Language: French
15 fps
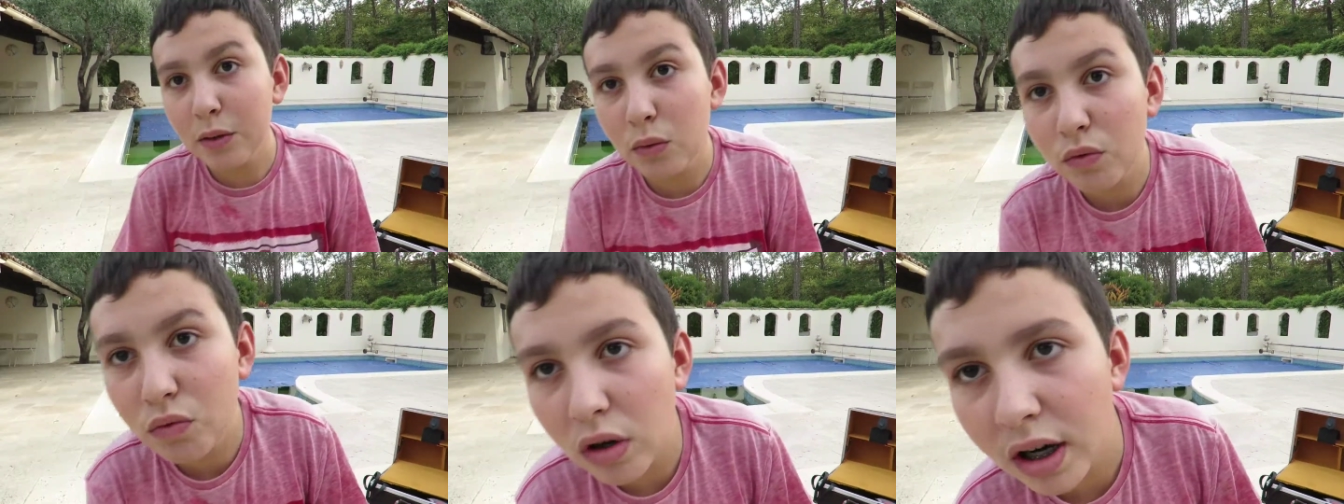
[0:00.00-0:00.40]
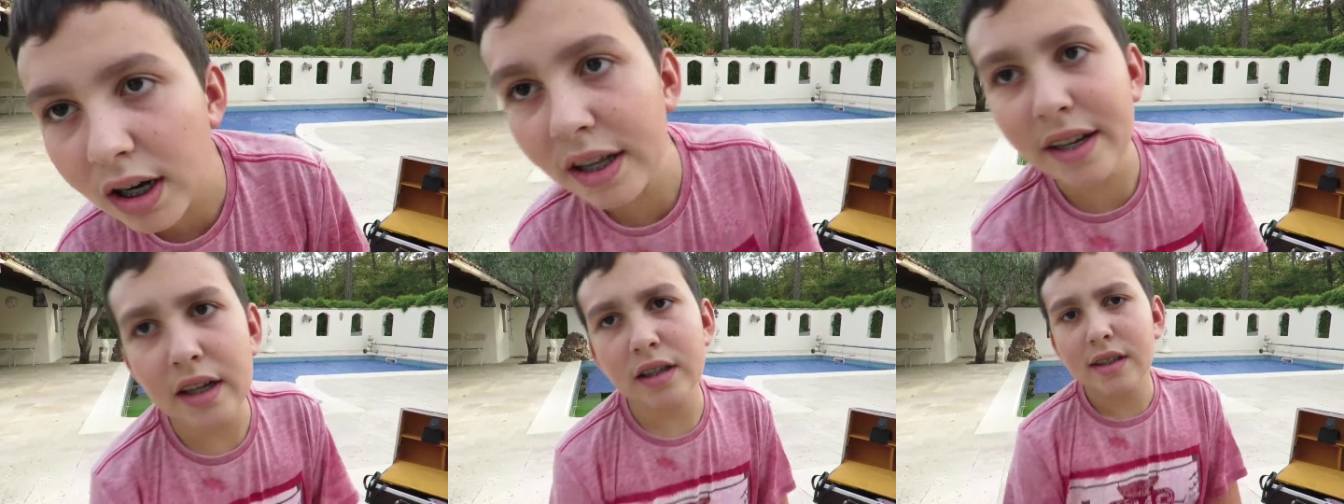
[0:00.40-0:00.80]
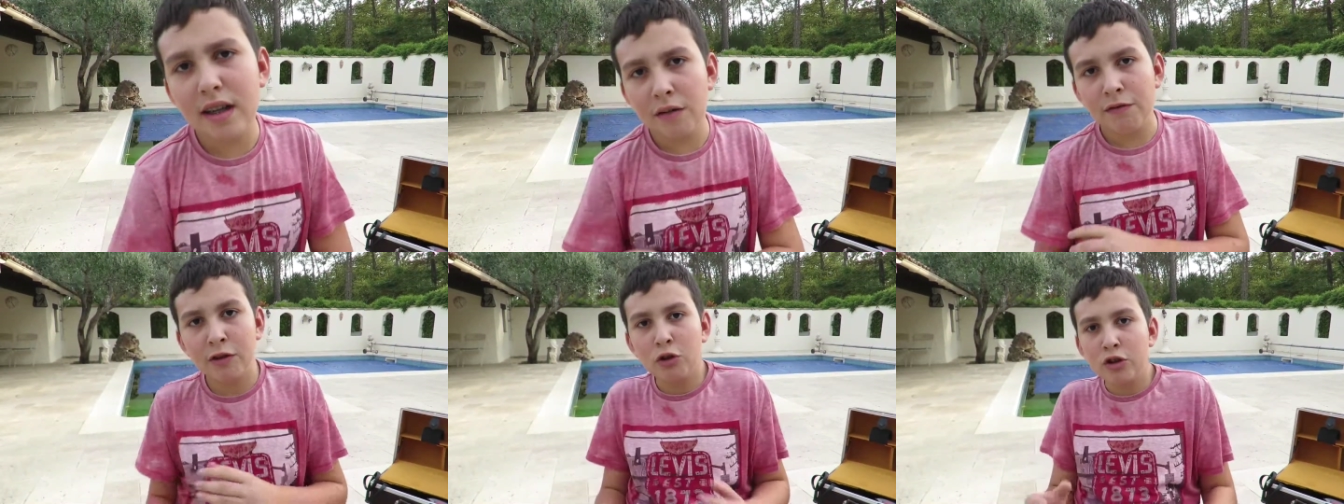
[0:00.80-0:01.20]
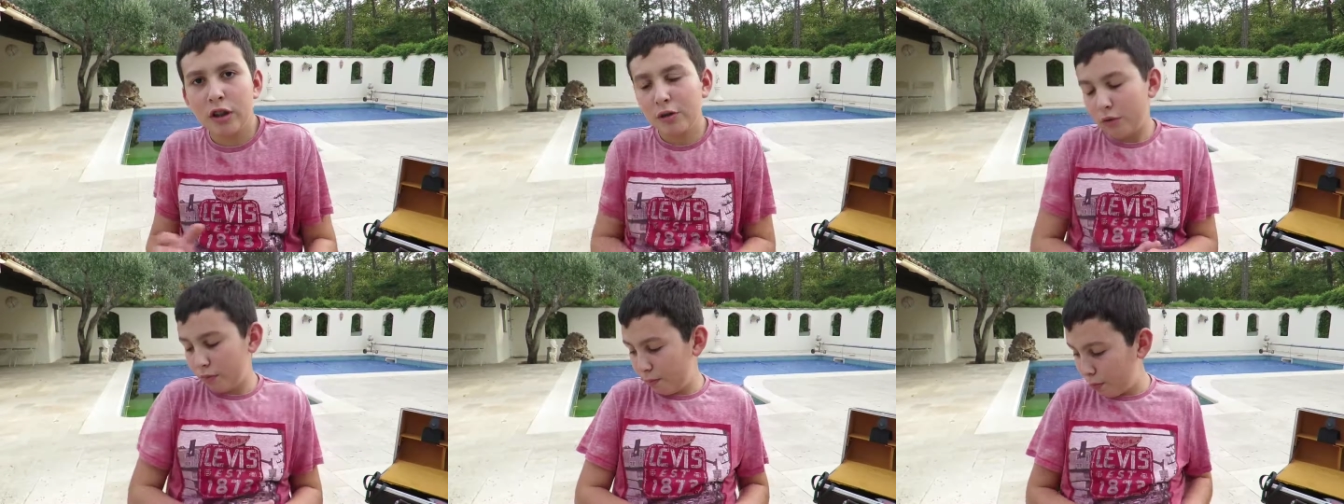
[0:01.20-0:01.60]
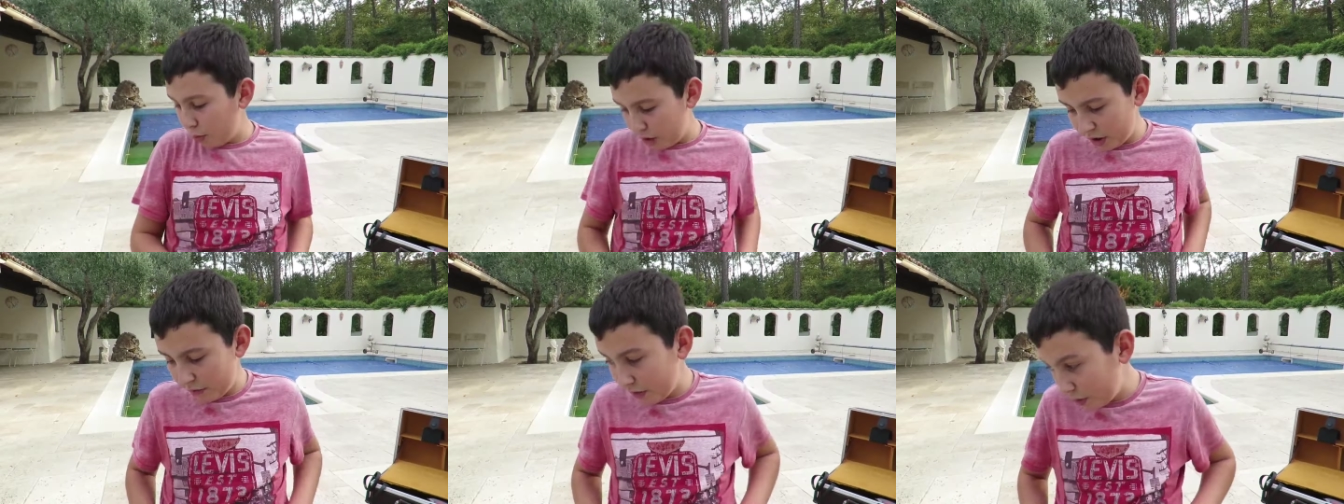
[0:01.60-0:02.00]
Et donc voilà les gars, c'est la fin de cette
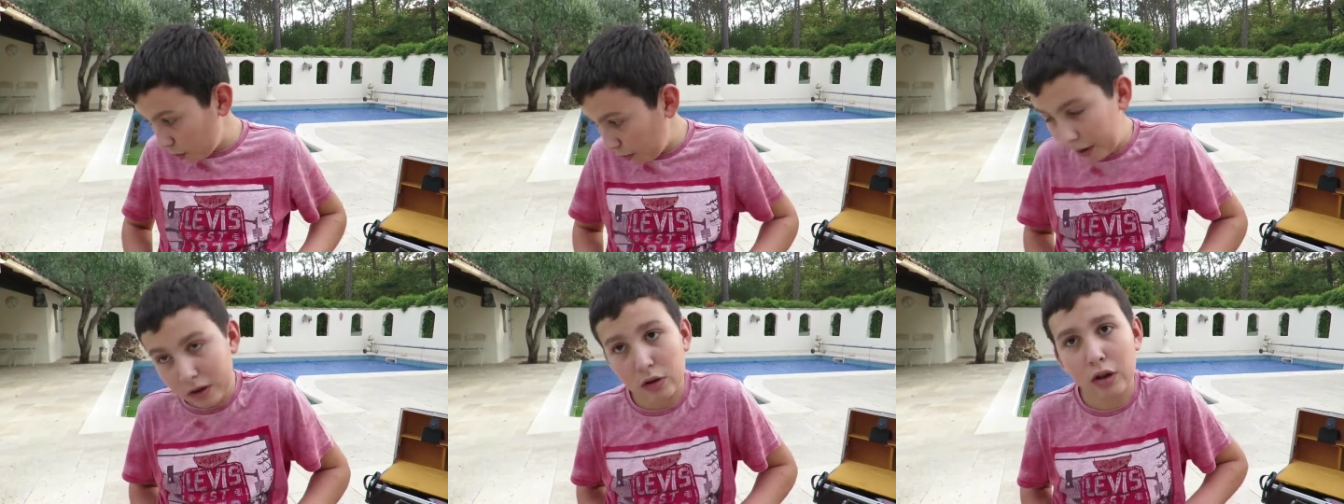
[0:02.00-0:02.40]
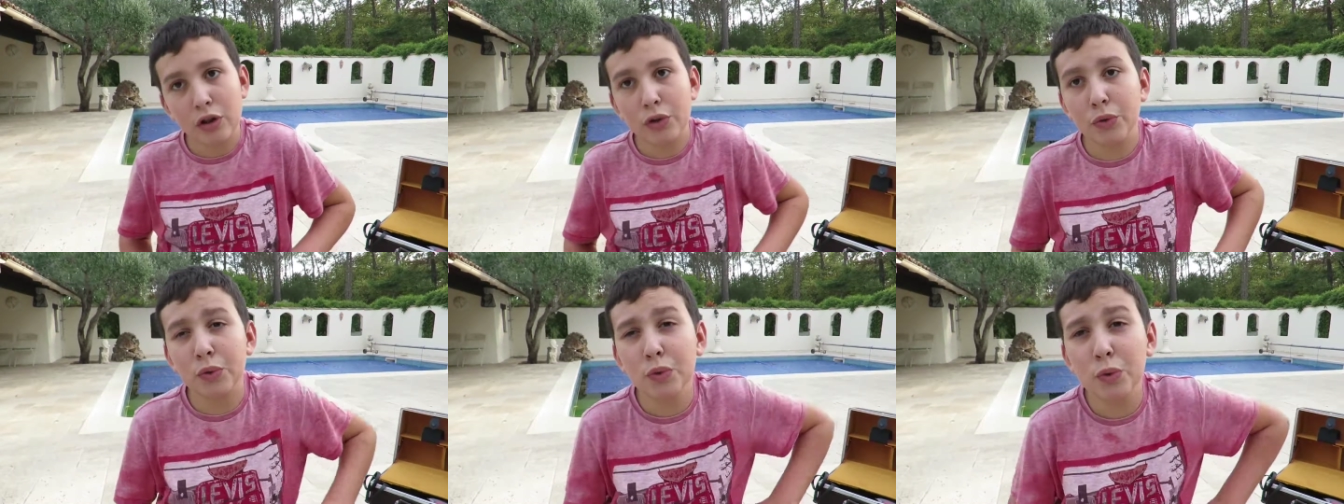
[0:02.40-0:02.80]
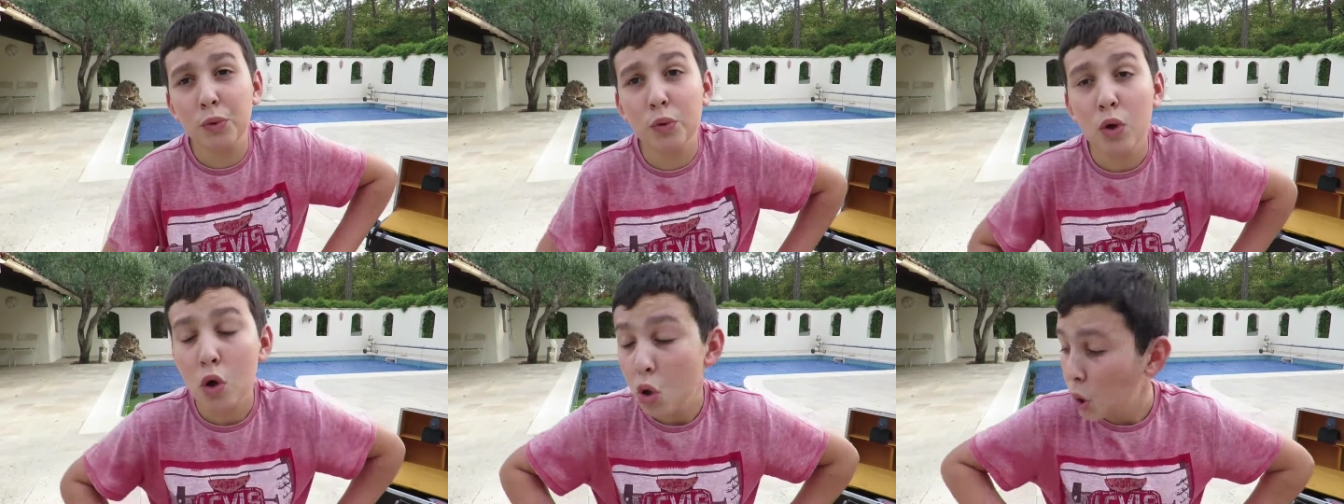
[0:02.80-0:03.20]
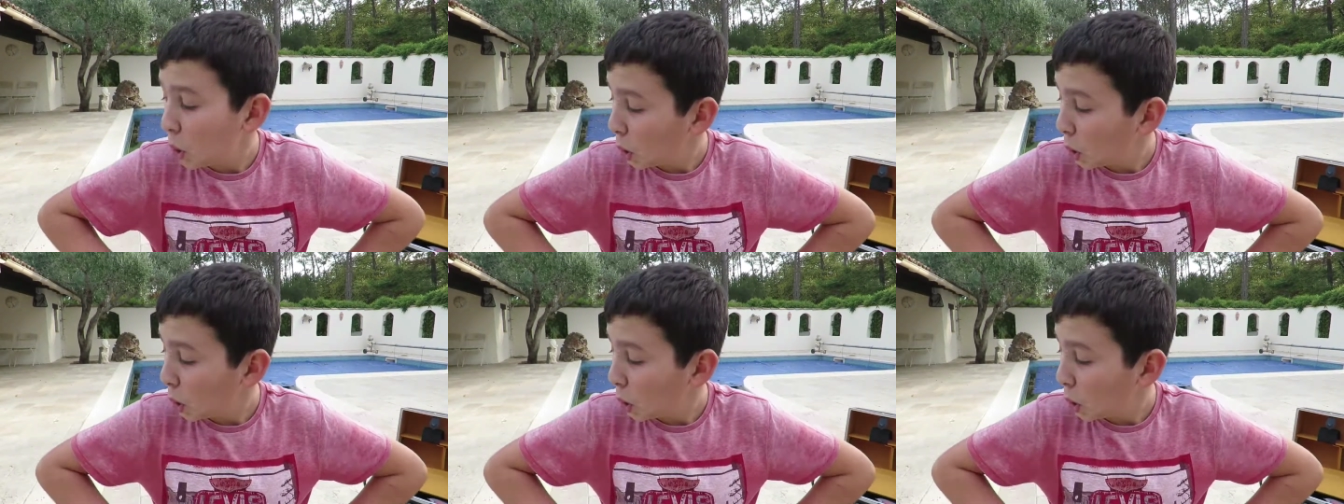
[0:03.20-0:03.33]
petite vidéo présentation de,